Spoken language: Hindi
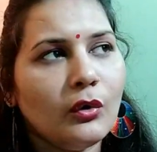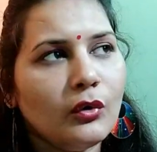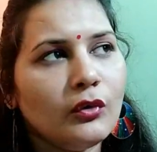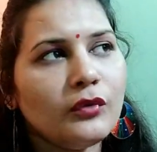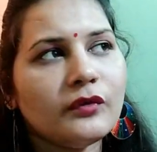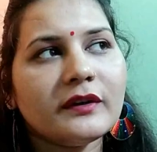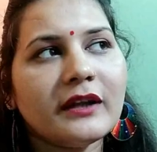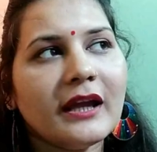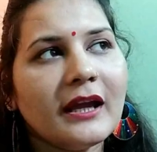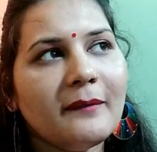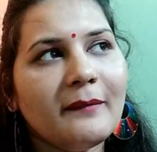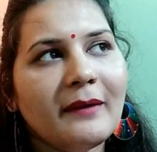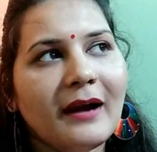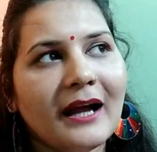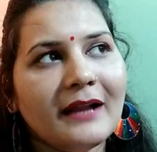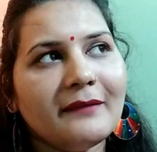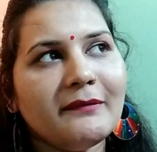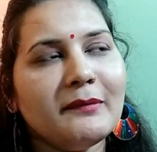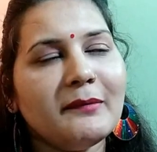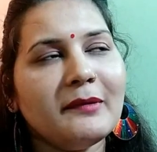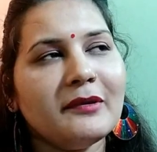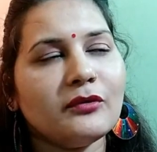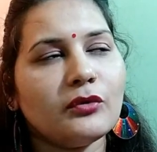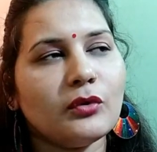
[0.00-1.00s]
उसके बाद
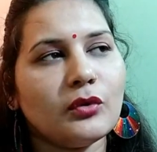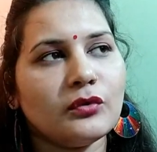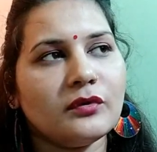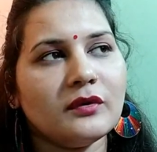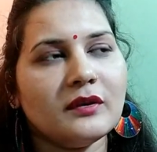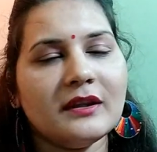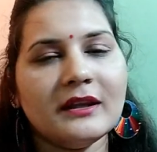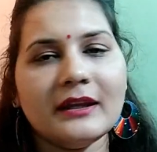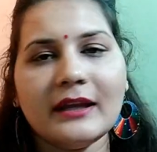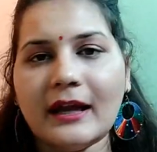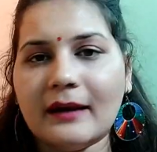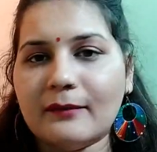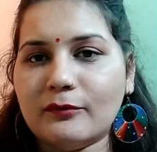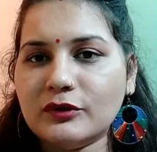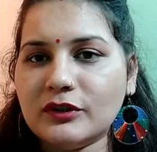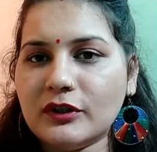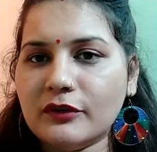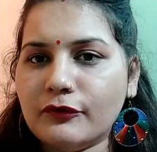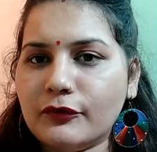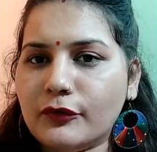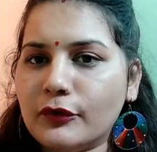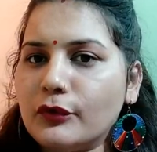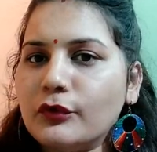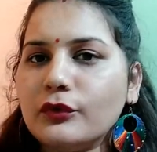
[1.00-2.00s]
भी मैं सोच रही थी यार मुझे
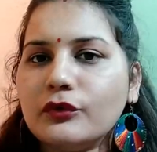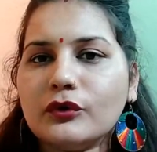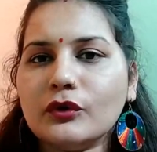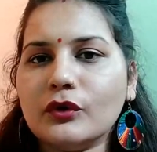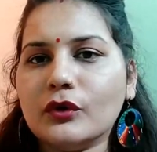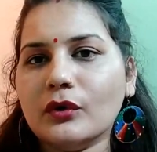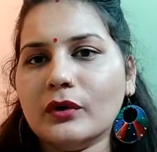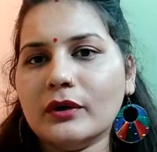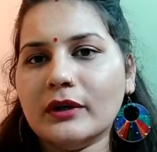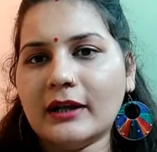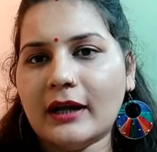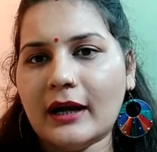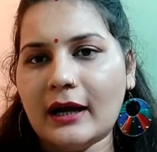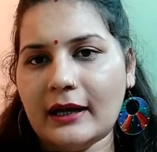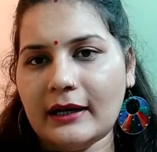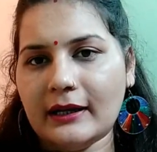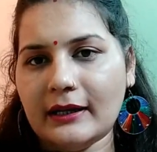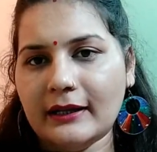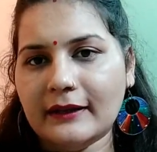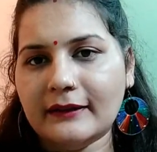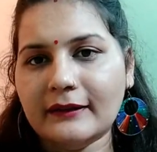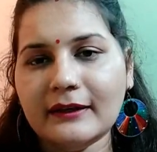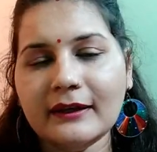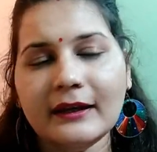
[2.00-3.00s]
व्यूज़ क्यों नहीं आ
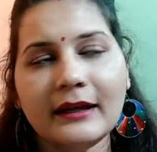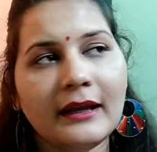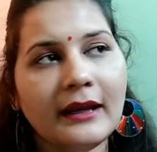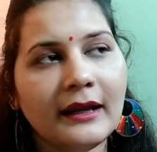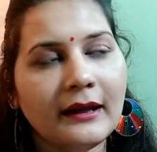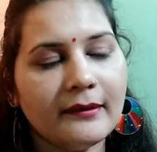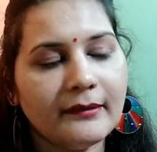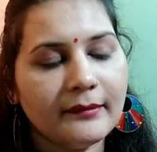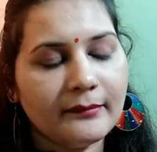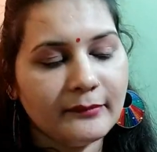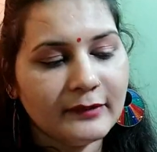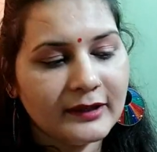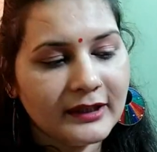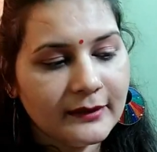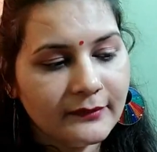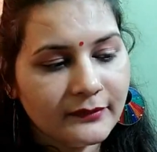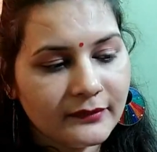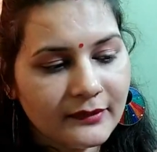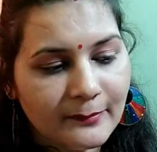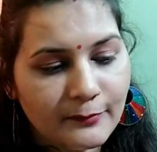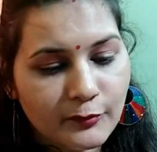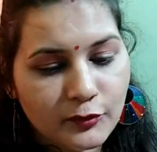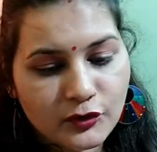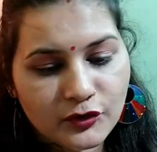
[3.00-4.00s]
रहे हैं इतनी मतलब
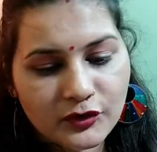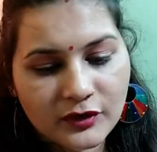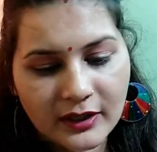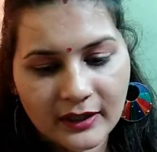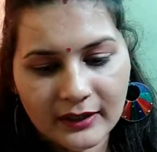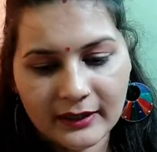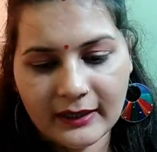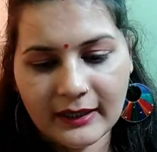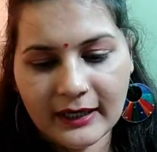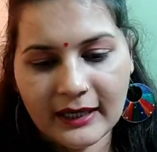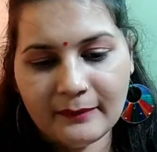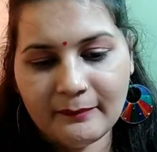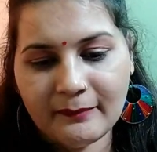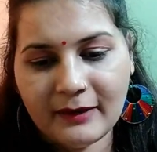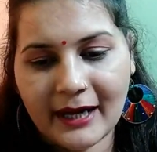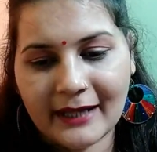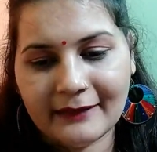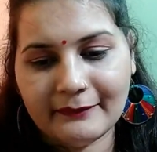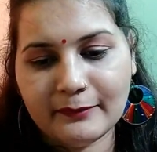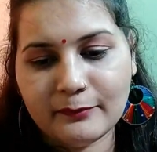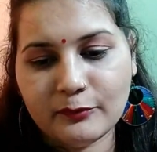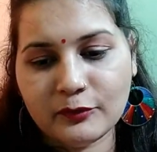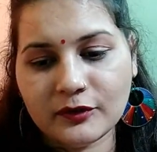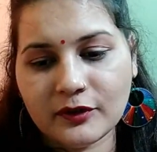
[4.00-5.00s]
सब कुछ करने के
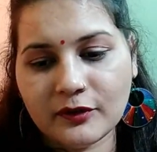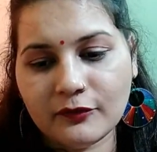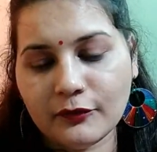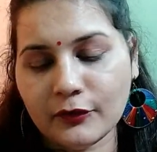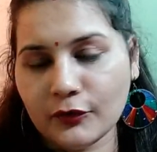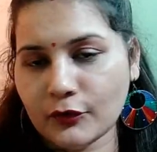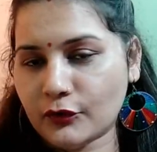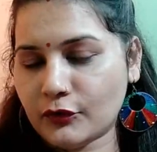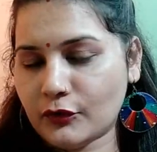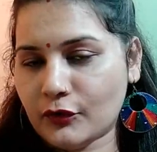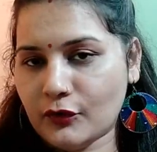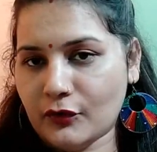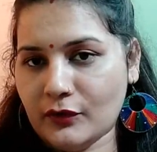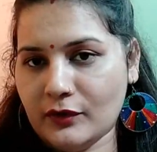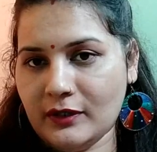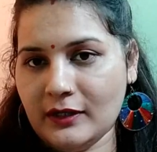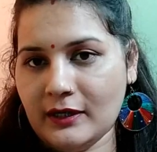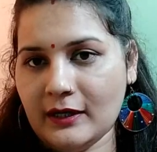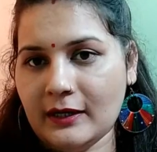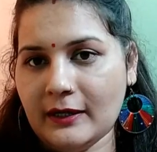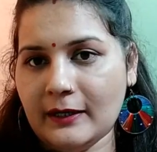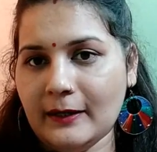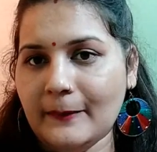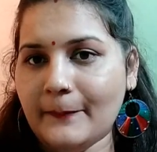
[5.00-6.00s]
बाद भी मुझे व्यूज़ क्यों नहीं
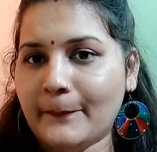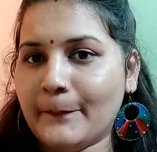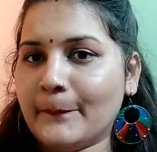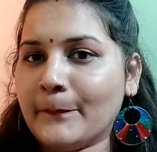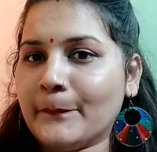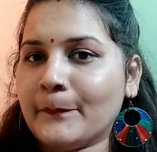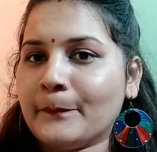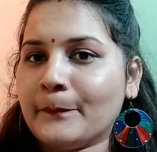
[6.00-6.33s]
आ रहे हैं